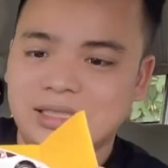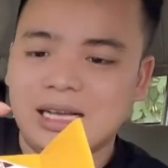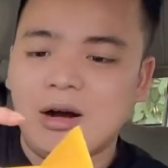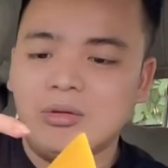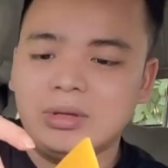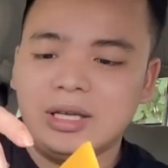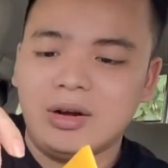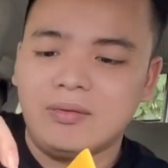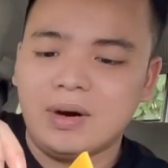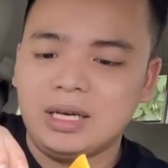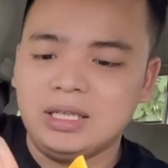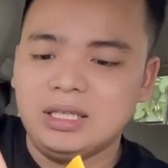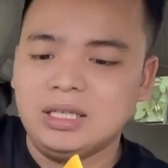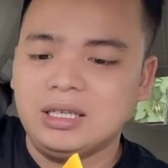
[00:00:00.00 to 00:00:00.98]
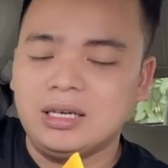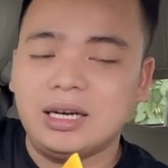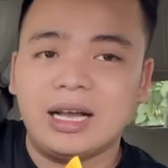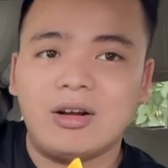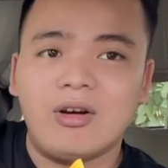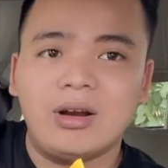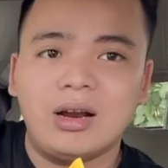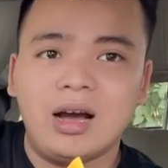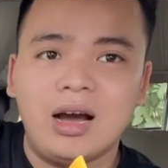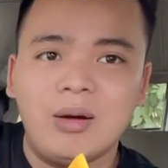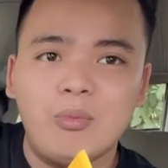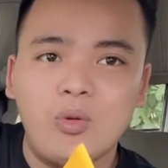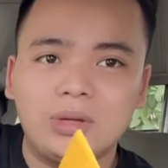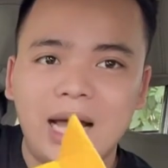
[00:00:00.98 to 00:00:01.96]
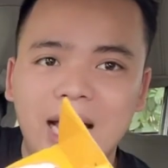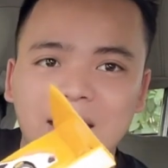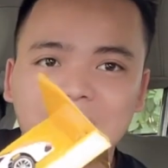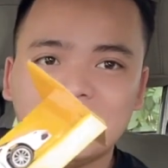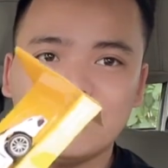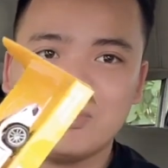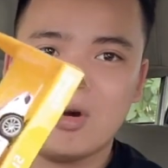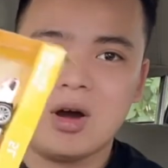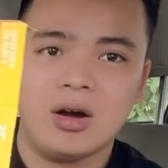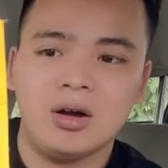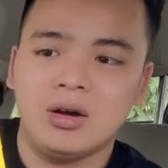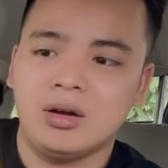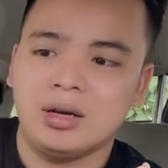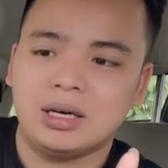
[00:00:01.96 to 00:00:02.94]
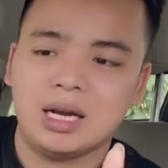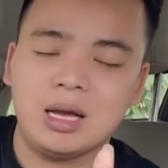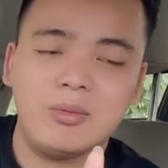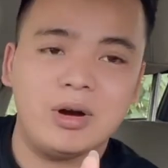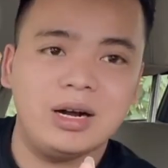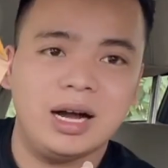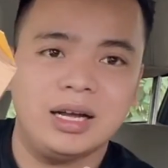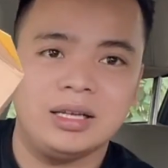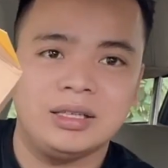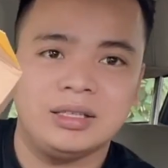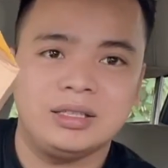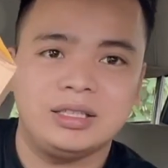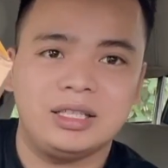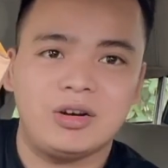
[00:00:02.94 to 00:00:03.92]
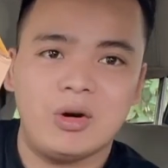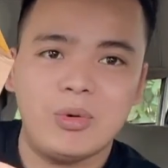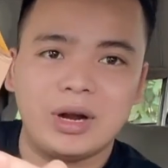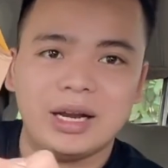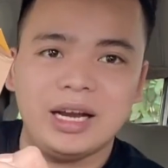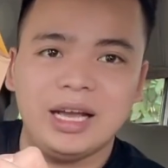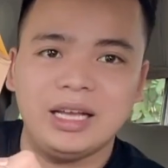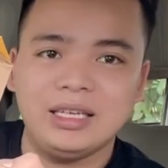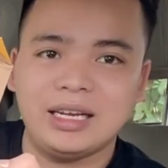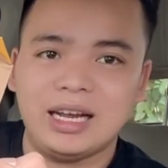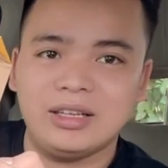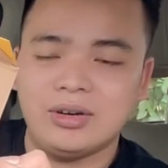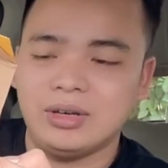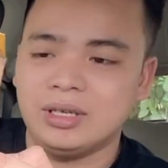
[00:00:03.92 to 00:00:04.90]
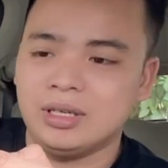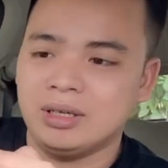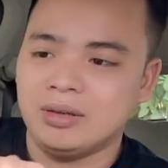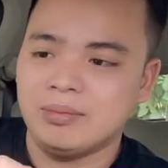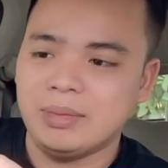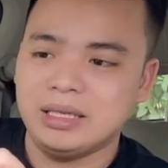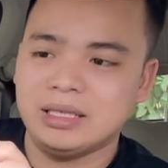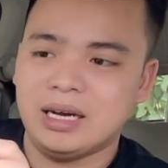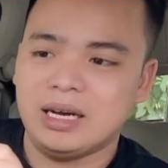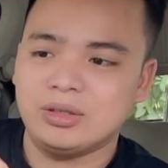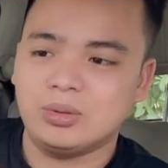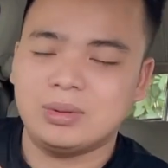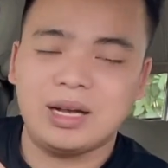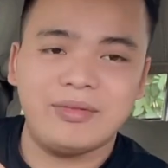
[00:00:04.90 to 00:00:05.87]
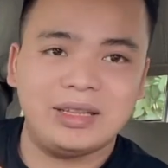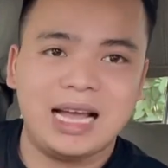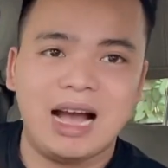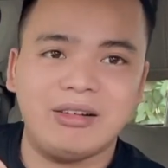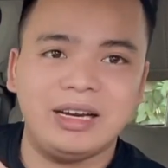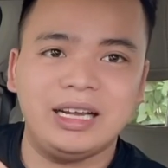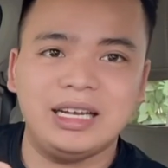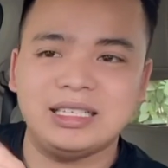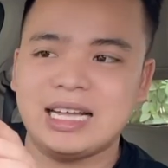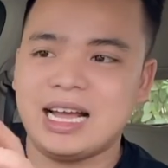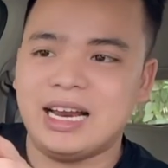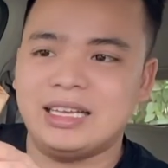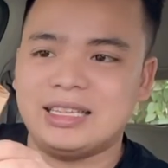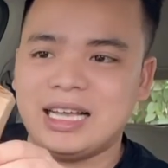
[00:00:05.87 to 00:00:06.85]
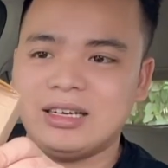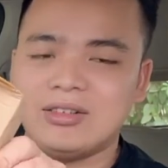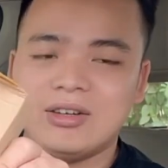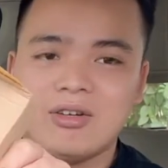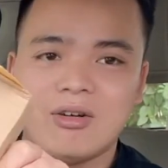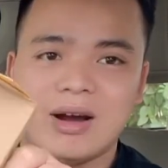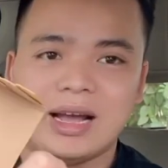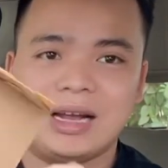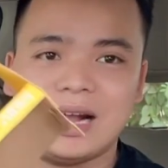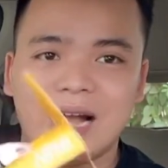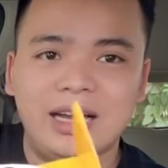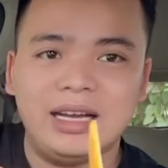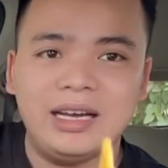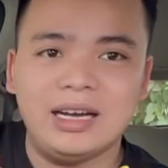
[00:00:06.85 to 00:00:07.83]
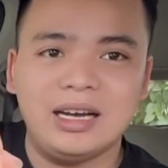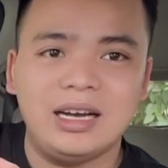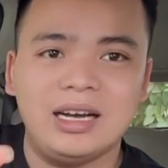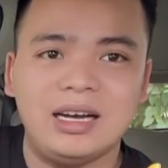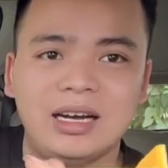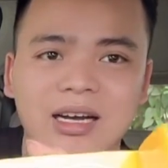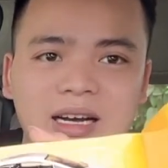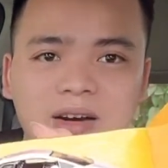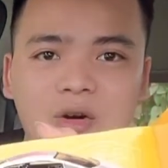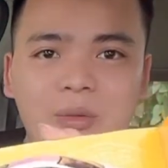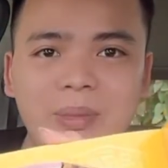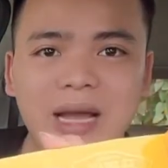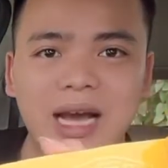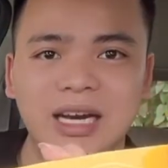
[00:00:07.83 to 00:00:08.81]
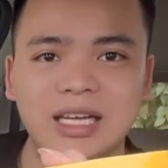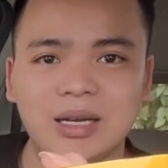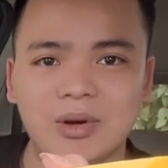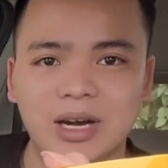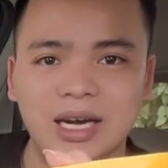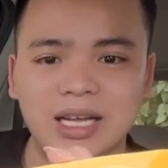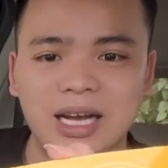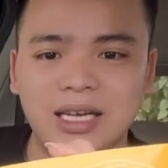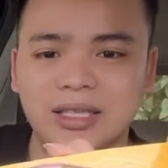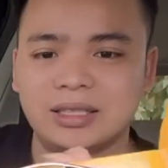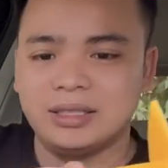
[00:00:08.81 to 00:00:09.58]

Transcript: sau thì nó vẫn như cái con Mutan như hôm nọ. Đây mọi người, chỉ có một cái đế như này thôi. Chúng ta phải tháo cái đế này ra để tách nó khỏi cái hộp bìa này nhé mọi người nhá.